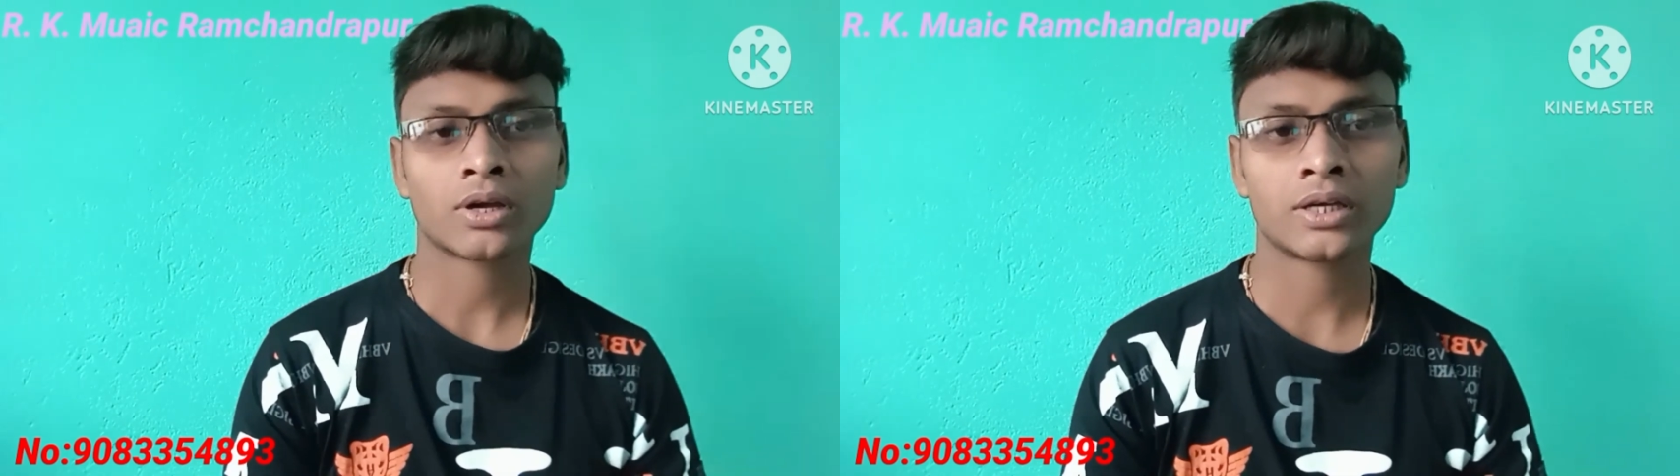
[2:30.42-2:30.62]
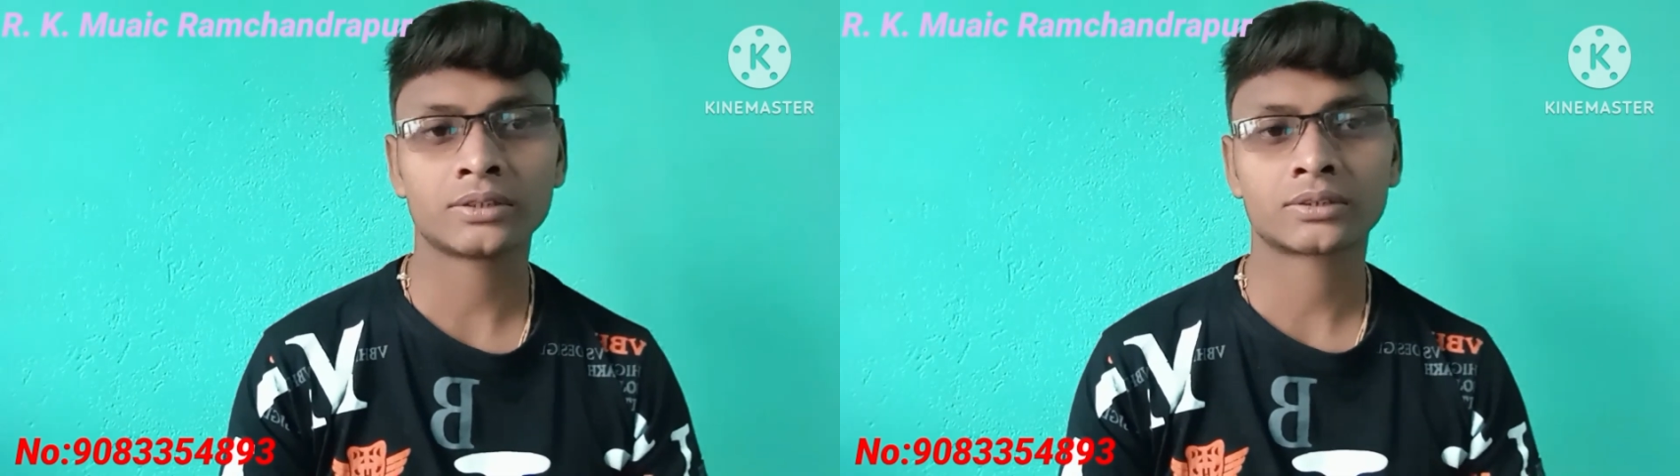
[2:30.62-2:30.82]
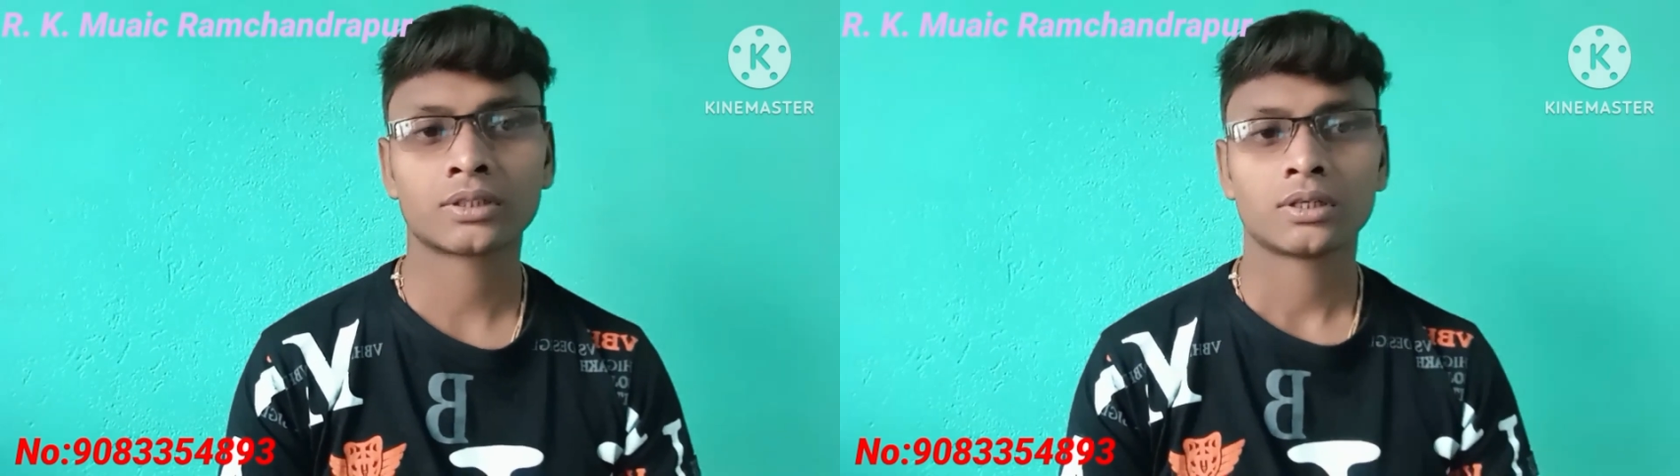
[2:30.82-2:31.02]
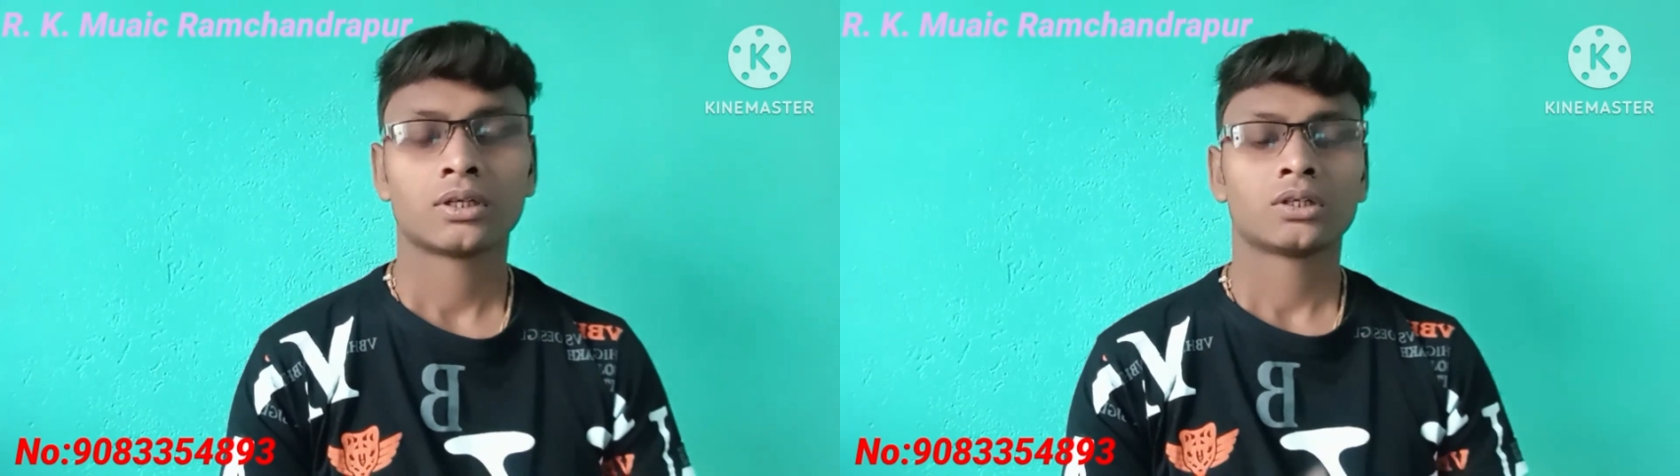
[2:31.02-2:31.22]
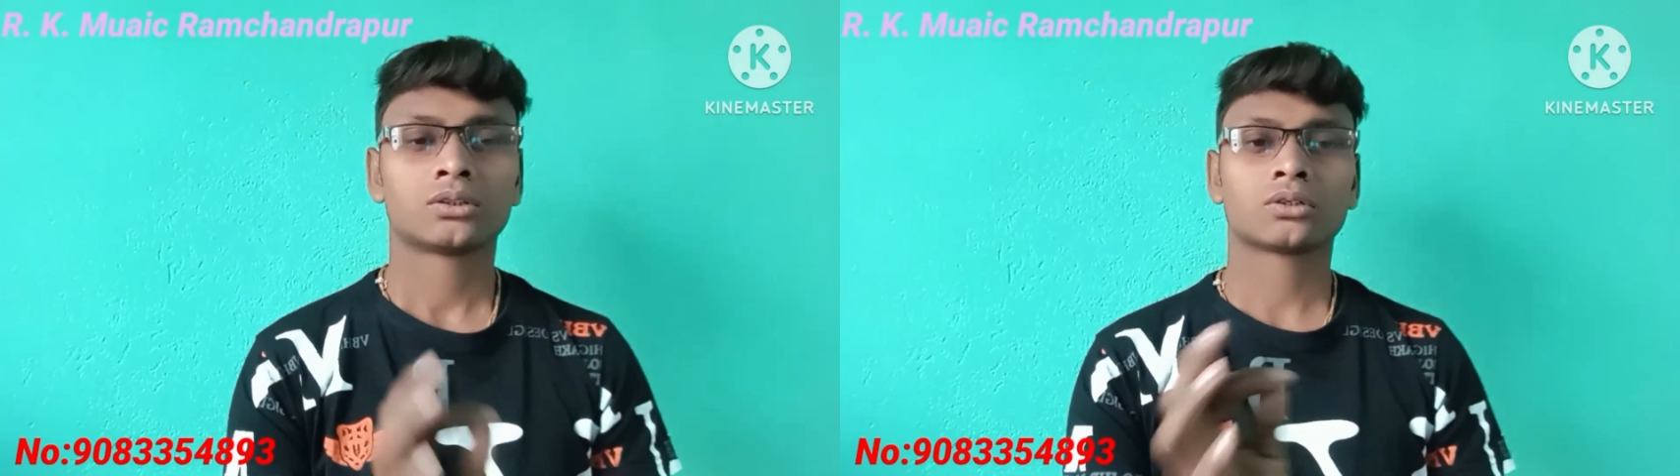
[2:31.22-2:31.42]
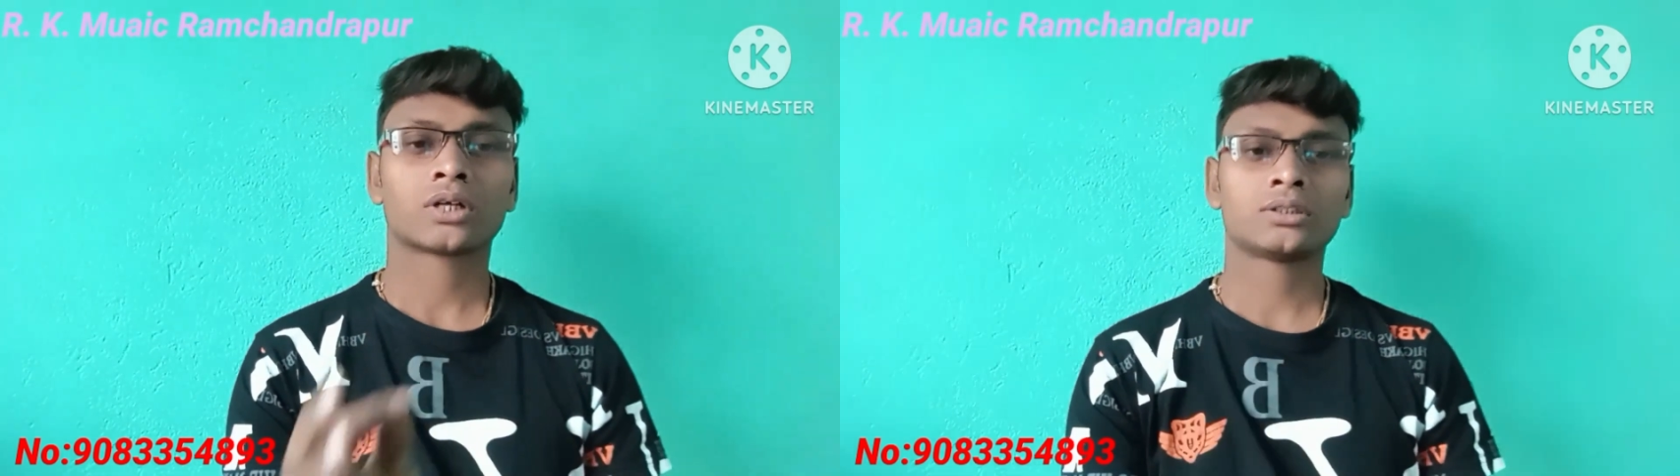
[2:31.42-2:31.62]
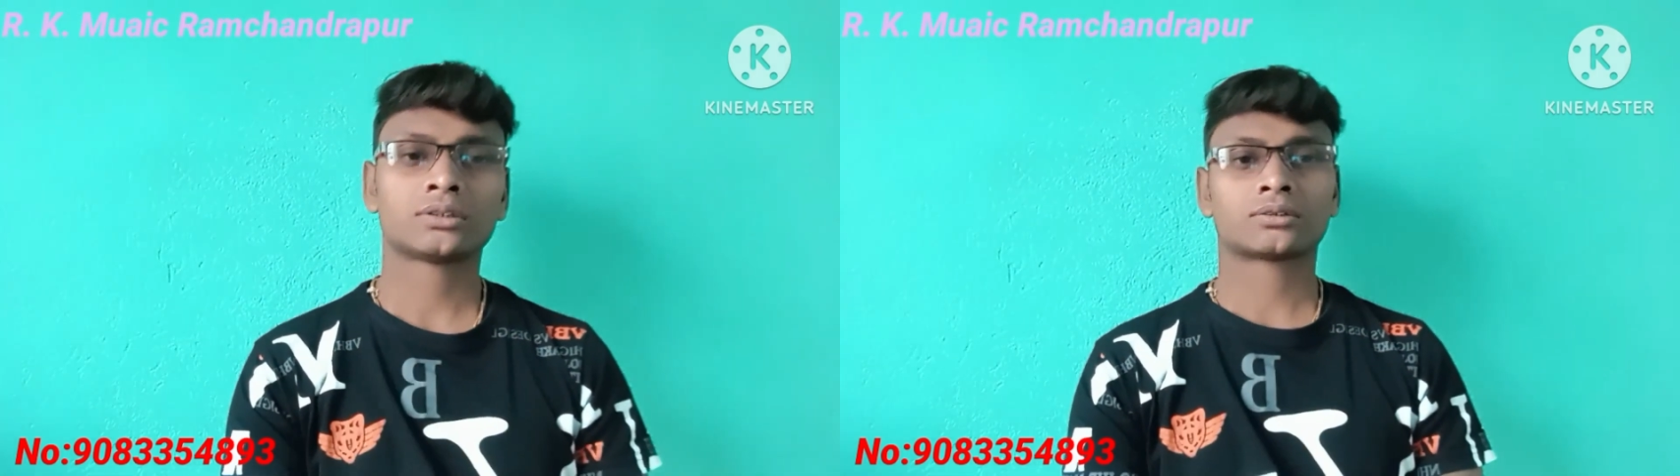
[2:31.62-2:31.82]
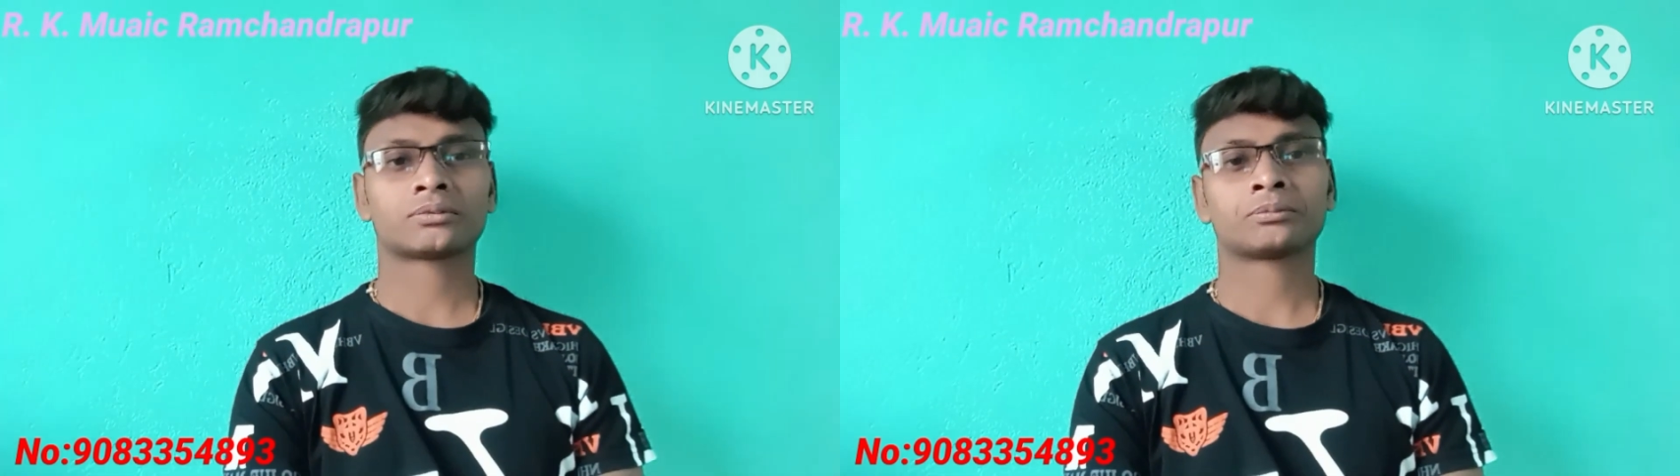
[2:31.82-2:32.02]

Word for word: গাইস তো গাইস